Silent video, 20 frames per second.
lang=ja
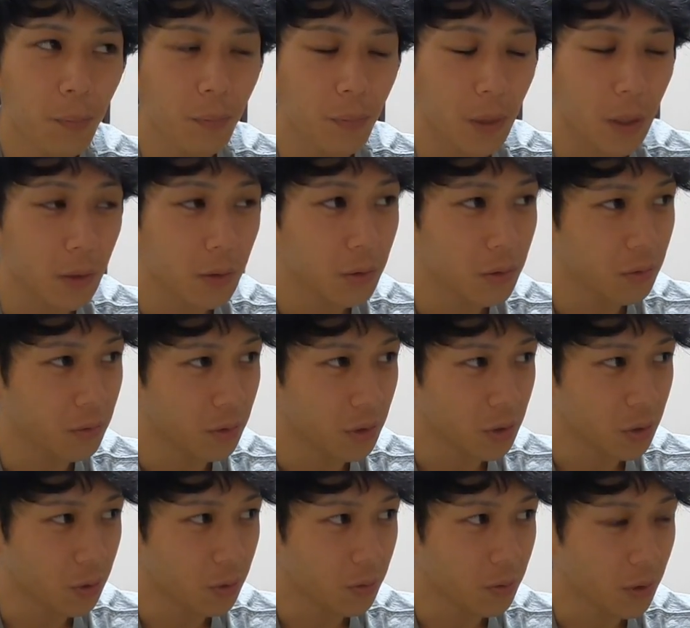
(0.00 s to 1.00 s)
なんて言うんで
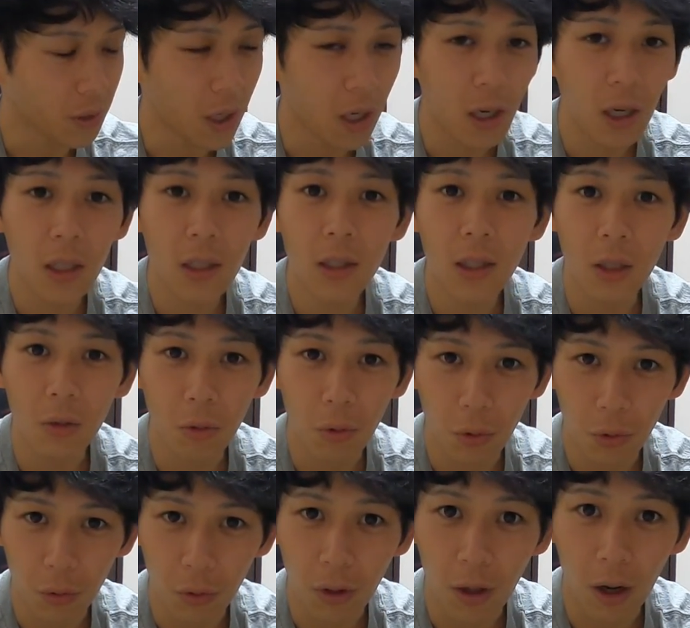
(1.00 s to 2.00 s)
しょう、なかったと
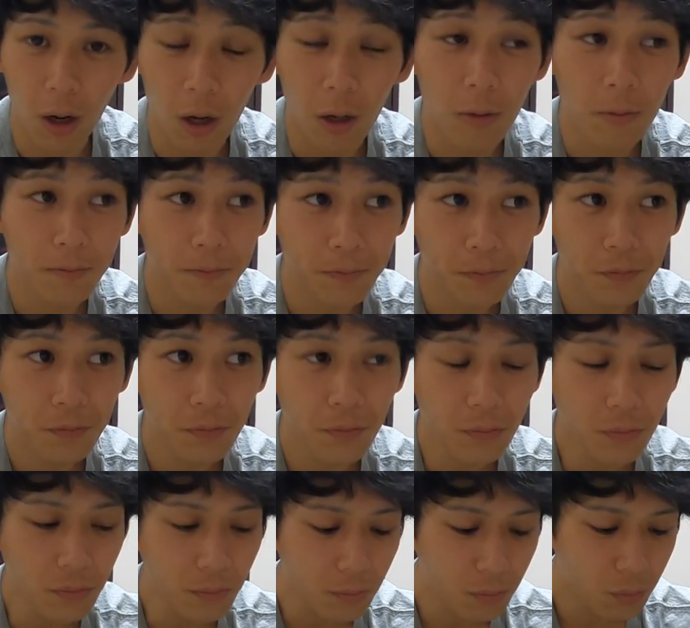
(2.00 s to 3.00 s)
いうか、
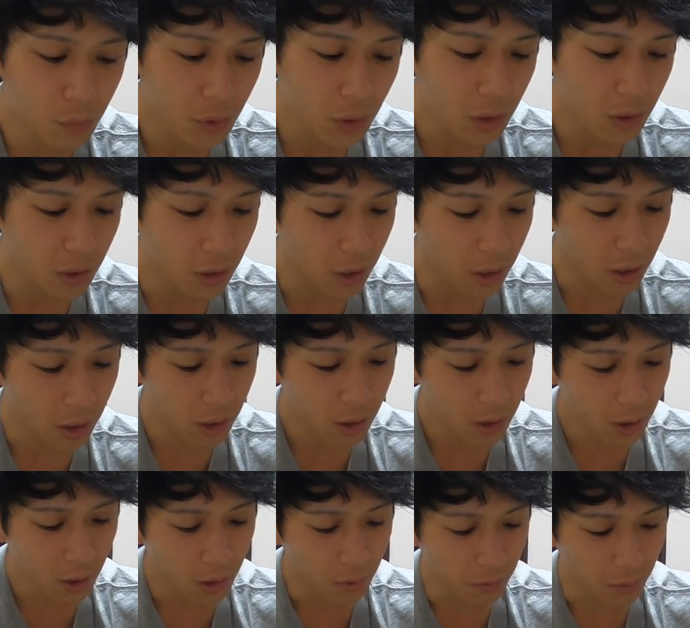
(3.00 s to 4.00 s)
見てて
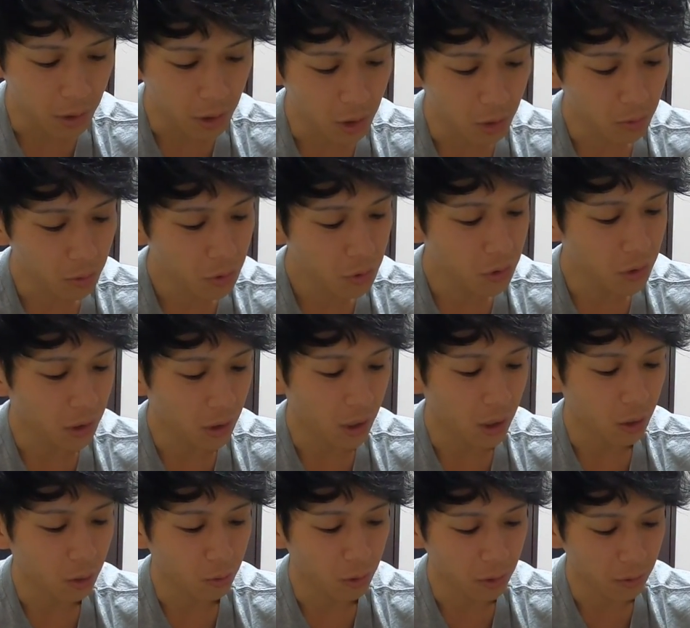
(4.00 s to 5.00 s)
めっちゃ面白い
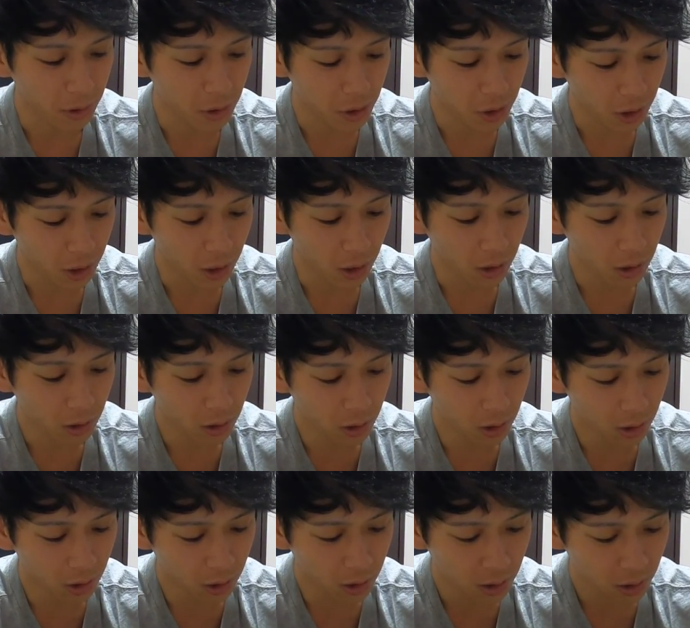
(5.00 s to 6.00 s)
なと思いましたね。
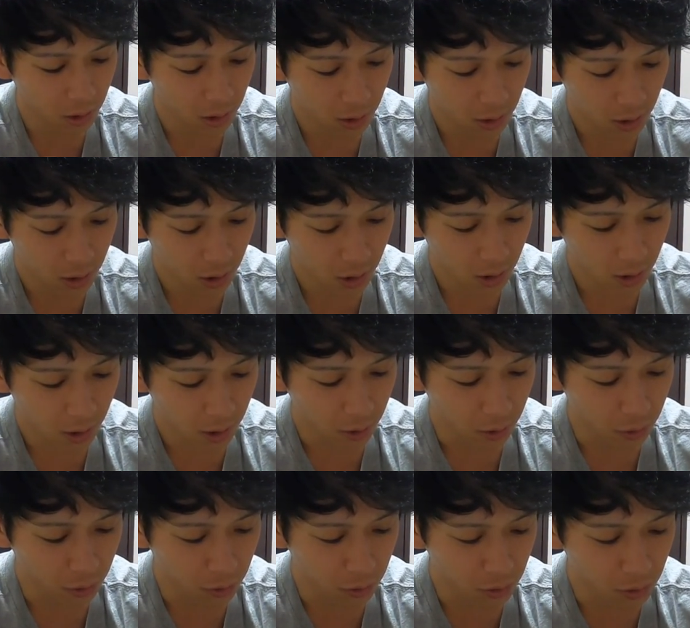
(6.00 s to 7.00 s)

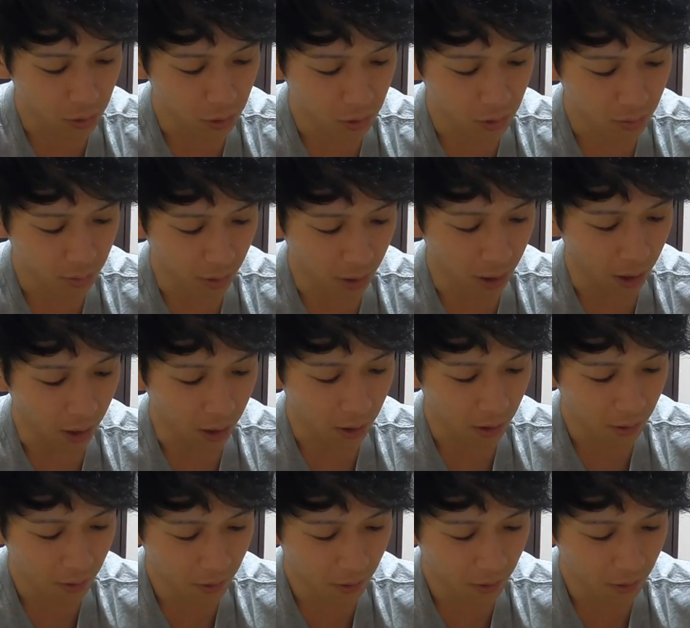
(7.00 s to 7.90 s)
YouTuber。